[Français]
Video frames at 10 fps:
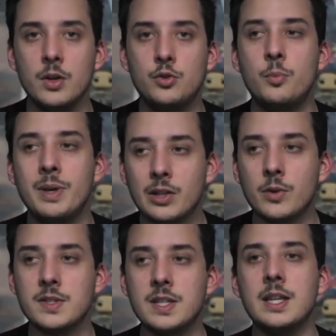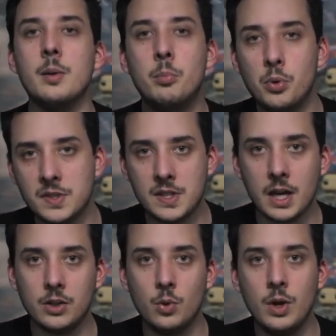de mettre en scène un beau
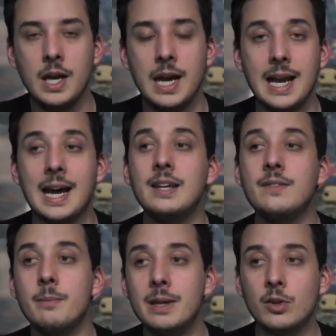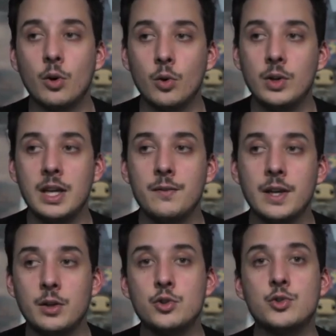scénario. Elle arrive à mettre en relief
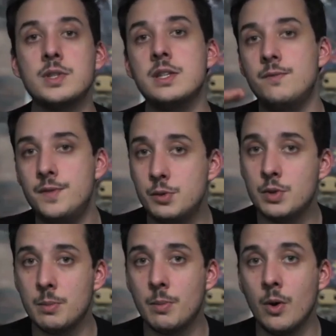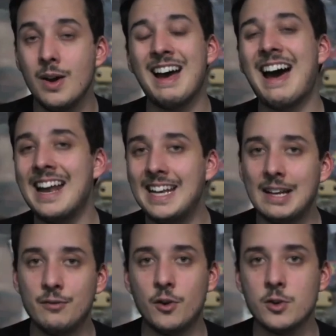quelque chose qui visuellement a de
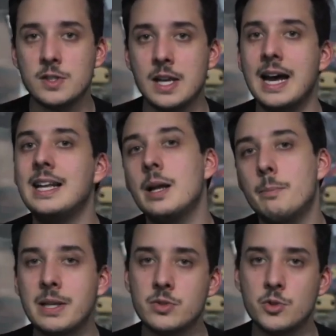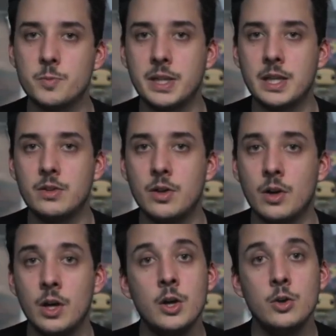la force, a de l'impact sur le spectateur.
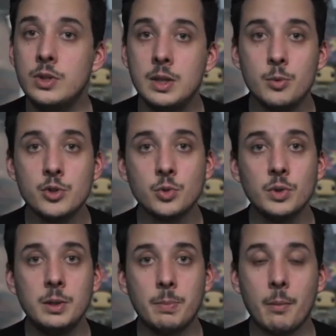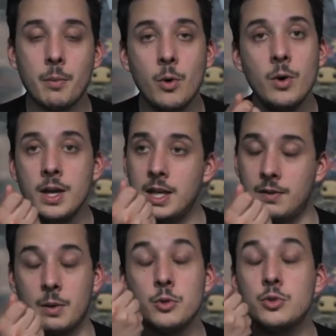Une émotion qui, par moment, est
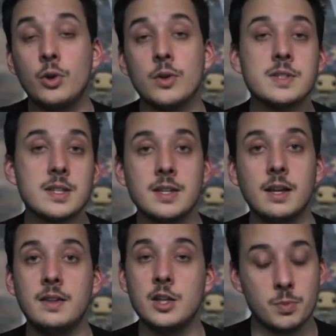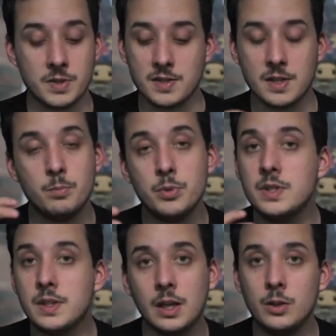vraiment d'une grande sincérité. Je pense à cette
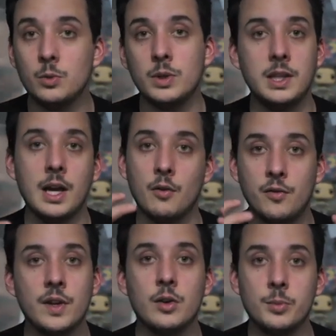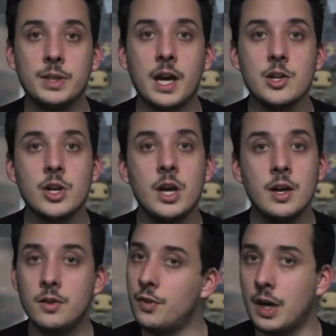petite réunion qu'il y a en fin de long métrage.
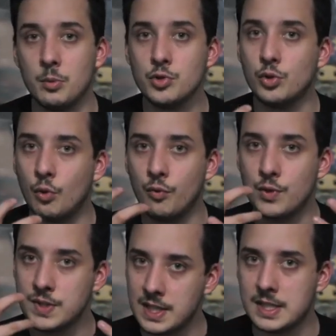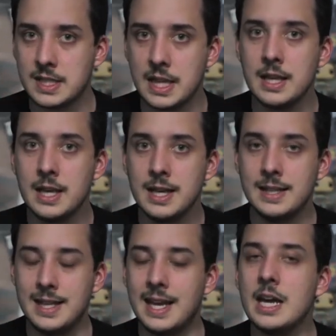Vraiment, je trouve que cette scène
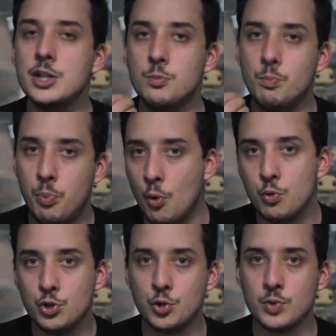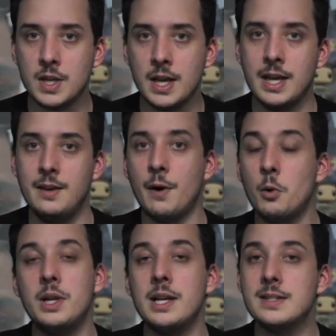dégage beaucoup de choses et va
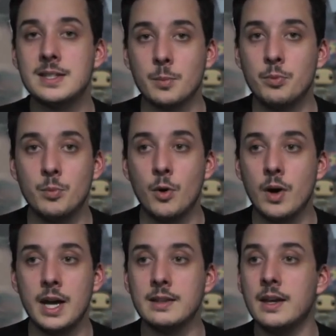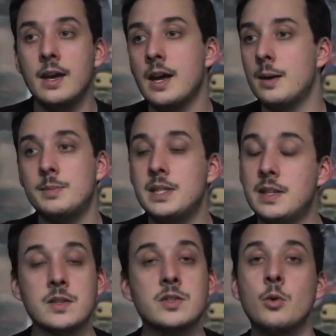au-delà de simplement être un petit
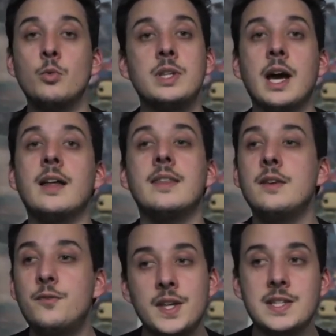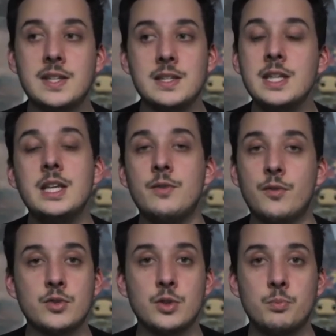instant où il y a un effet esthétique qui
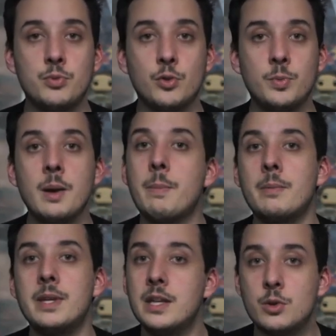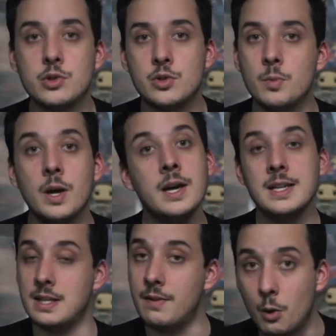fonctionne plutôt bien par le biais des costumes.
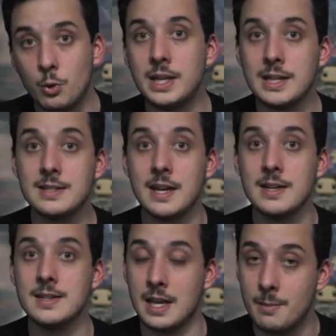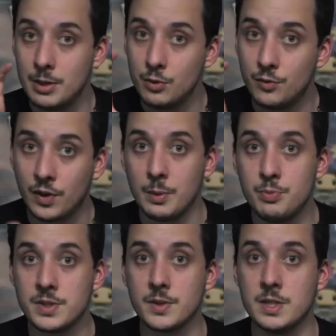Ça va au-delà de ça. Ça amène une vraie
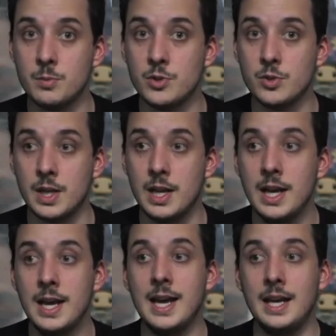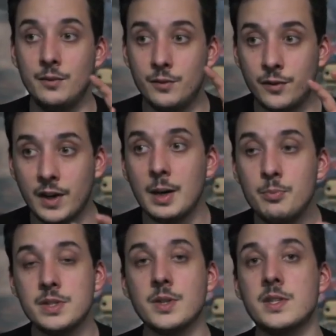puissance émotionnelle et une vraie
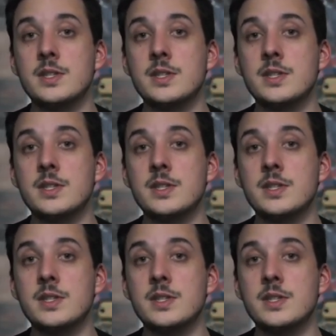puissance